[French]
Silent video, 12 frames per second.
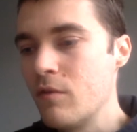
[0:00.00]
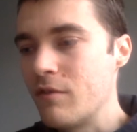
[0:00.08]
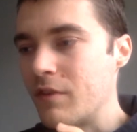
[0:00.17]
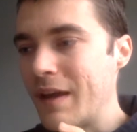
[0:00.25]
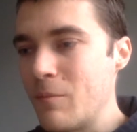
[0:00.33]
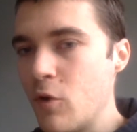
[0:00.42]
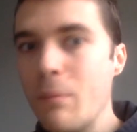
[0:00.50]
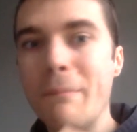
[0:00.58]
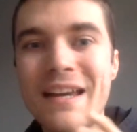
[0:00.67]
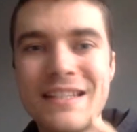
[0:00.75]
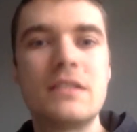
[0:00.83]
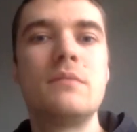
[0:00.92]
vraiment
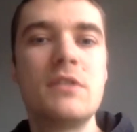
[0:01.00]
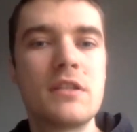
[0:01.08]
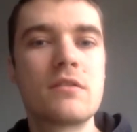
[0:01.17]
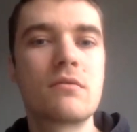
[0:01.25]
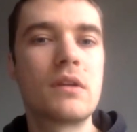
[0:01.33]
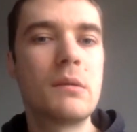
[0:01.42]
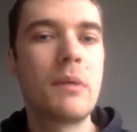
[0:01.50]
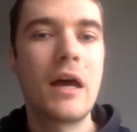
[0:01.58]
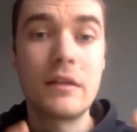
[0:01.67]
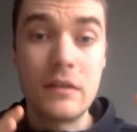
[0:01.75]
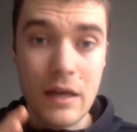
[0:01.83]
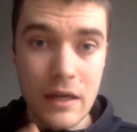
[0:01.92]
maximiser son
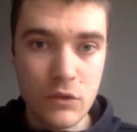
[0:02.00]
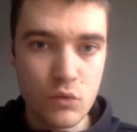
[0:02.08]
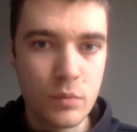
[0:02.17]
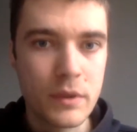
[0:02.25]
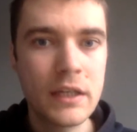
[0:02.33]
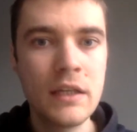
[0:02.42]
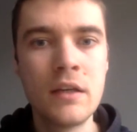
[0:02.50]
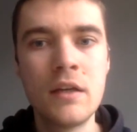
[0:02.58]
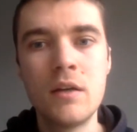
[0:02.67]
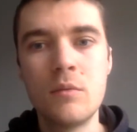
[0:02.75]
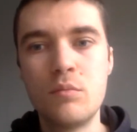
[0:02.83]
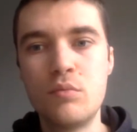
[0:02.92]
épargne à tout prix
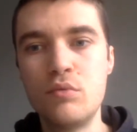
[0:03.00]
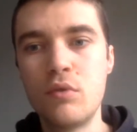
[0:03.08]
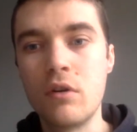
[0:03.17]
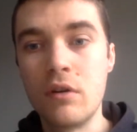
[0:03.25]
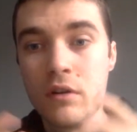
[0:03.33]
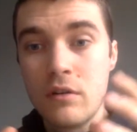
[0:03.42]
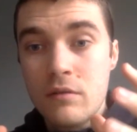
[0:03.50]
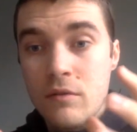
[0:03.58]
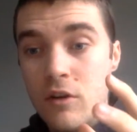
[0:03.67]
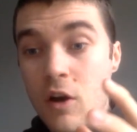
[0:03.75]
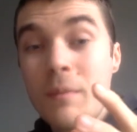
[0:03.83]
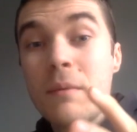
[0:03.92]
pour
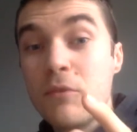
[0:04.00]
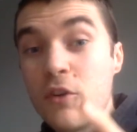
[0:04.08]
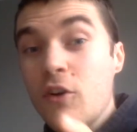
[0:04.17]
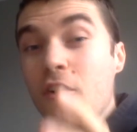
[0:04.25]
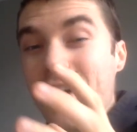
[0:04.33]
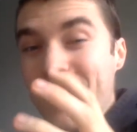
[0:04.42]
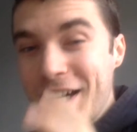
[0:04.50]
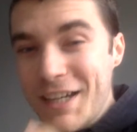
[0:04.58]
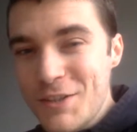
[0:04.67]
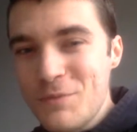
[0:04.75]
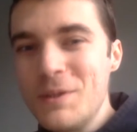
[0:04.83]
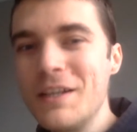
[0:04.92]
en même temps
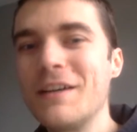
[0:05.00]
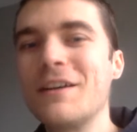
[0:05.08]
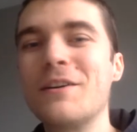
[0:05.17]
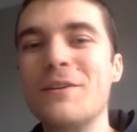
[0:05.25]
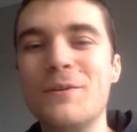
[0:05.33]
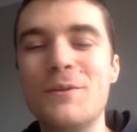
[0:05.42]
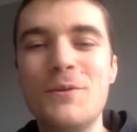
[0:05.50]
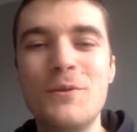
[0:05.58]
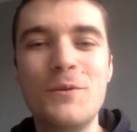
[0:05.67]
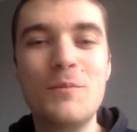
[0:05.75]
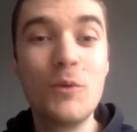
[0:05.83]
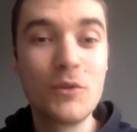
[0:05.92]
réduire
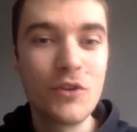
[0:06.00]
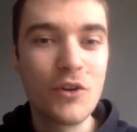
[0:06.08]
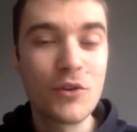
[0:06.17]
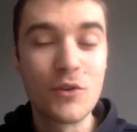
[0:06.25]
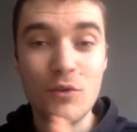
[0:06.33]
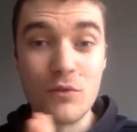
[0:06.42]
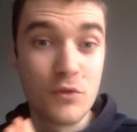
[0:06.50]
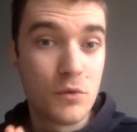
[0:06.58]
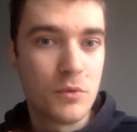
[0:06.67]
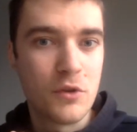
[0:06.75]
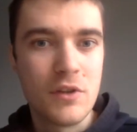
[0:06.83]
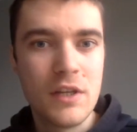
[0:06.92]
le montant que l'on veut
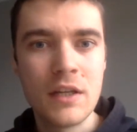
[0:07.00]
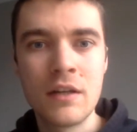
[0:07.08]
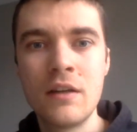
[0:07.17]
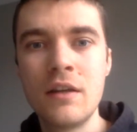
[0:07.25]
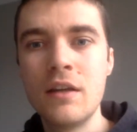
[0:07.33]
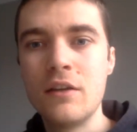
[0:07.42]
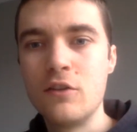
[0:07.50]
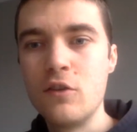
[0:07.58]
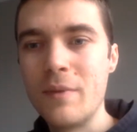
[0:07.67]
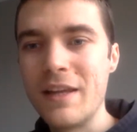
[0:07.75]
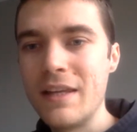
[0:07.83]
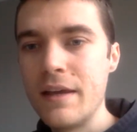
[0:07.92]
obtenir de
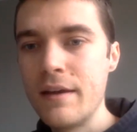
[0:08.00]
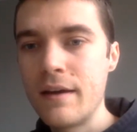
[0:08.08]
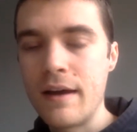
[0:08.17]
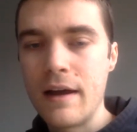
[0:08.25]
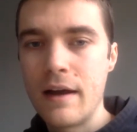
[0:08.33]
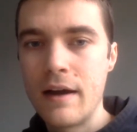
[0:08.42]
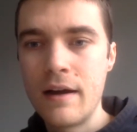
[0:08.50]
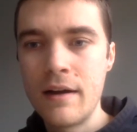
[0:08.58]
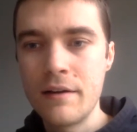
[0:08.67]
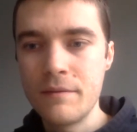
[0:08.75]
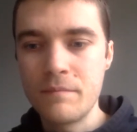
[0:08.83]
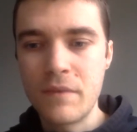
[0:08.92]
manière
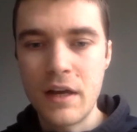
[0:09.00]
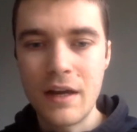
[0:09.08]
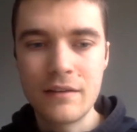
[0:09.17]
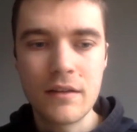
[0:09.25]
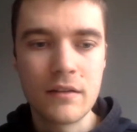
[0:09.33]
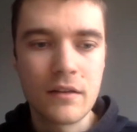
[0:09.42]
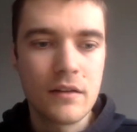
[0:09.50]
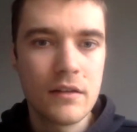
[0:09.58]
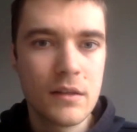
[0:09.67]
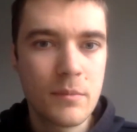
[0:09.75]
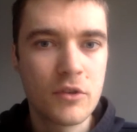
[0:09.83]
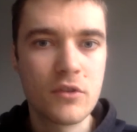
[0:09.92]
à atteindre
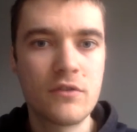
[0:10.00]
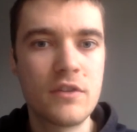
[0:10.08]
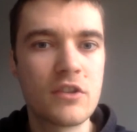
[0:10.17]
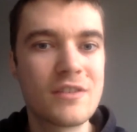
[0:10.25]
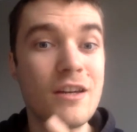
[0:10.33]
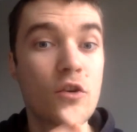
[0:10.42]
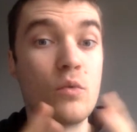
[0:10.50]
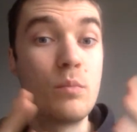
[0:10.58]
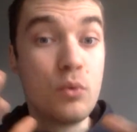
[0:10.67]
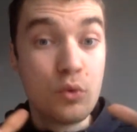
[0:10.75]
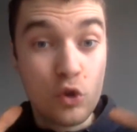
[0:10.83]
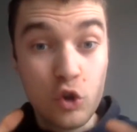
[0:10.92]
l'indépendance financière le
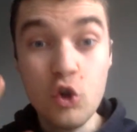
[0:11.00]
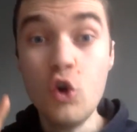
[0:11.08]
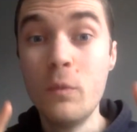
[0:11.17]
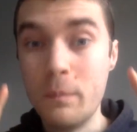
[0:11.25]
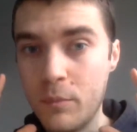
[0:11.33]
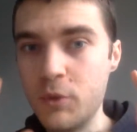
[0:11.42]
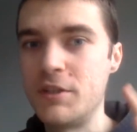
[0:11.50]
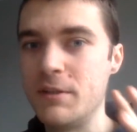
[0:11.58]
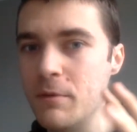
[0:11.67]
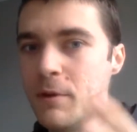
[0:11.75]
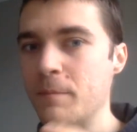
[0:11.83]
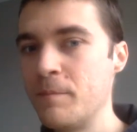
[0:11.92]
plus tôt possible.